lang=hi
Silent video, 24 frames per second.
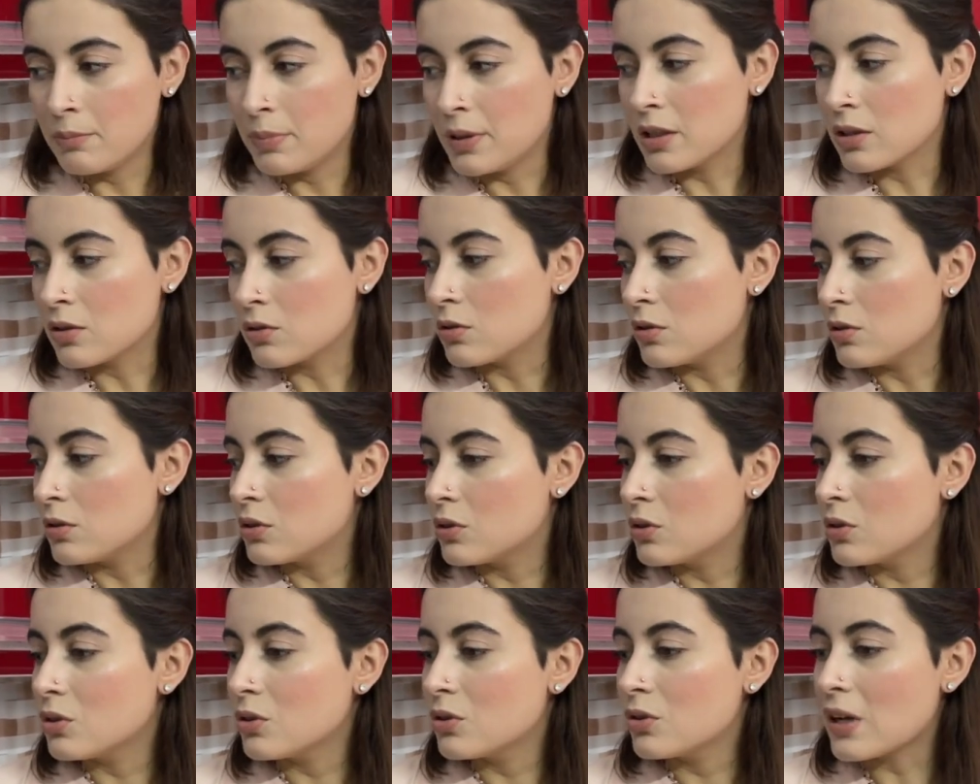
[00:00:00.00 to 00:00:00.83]
बिल्कुल
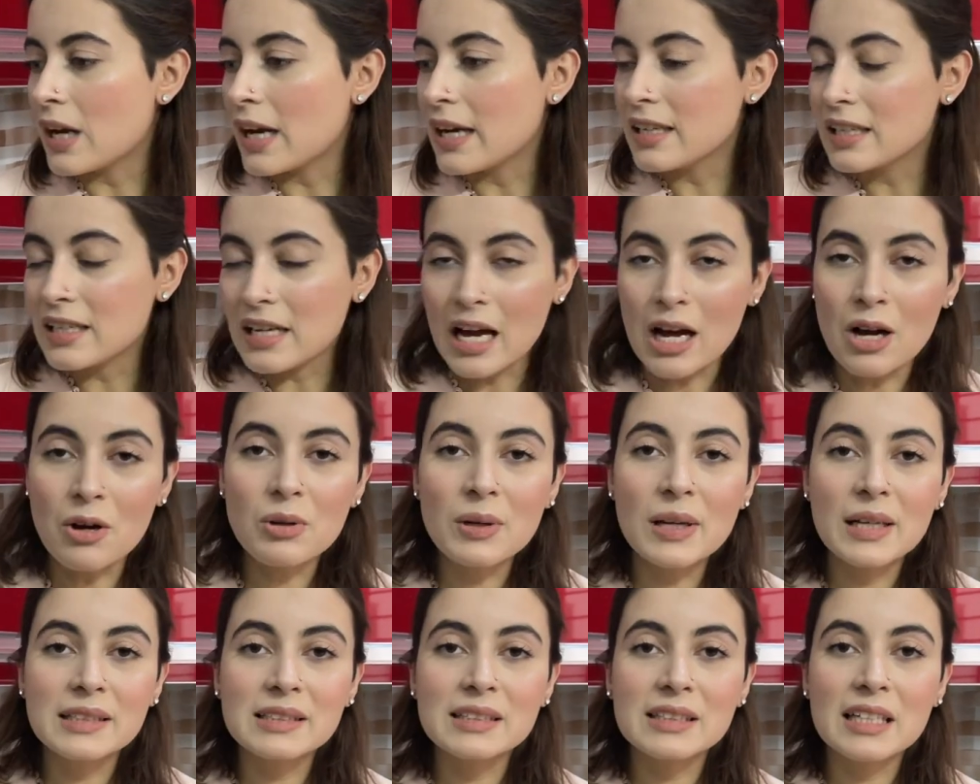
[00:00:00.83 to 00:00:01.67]
तो राइट
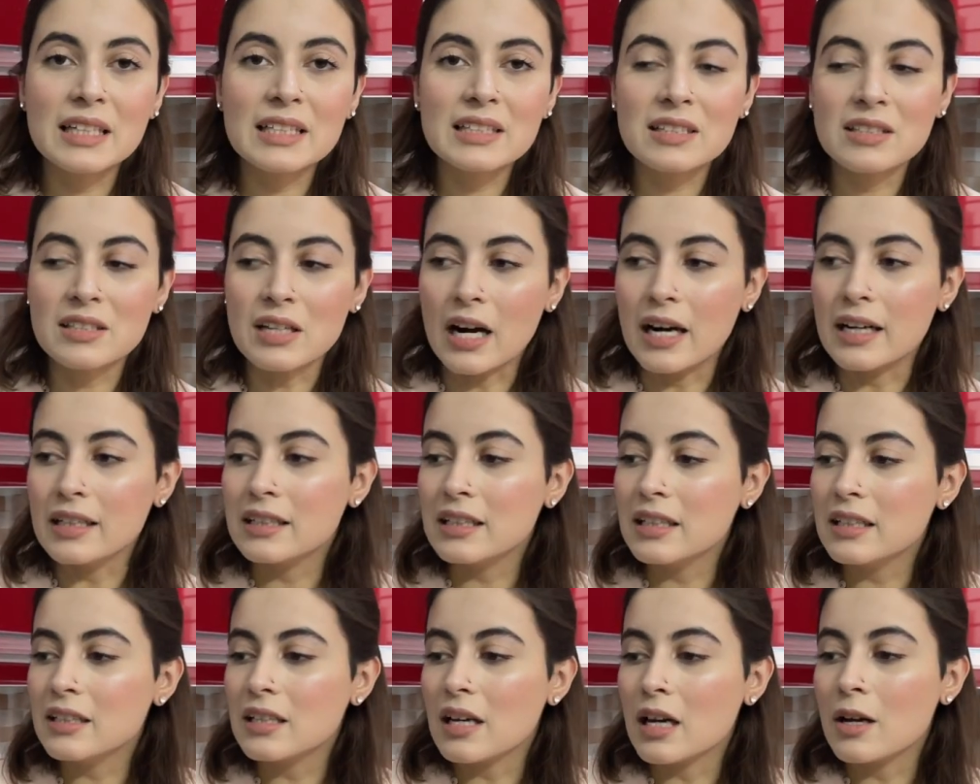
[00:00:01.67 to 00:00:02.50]
नाउ लेट्स गेट
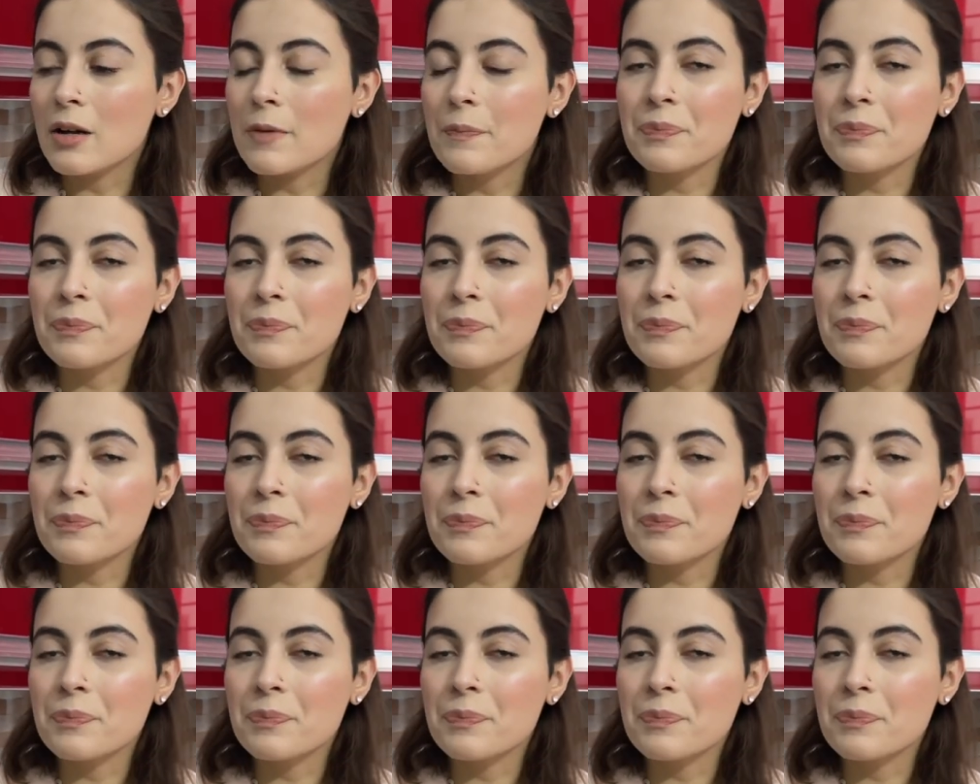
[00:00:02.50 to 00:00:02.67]
स्टार्टेड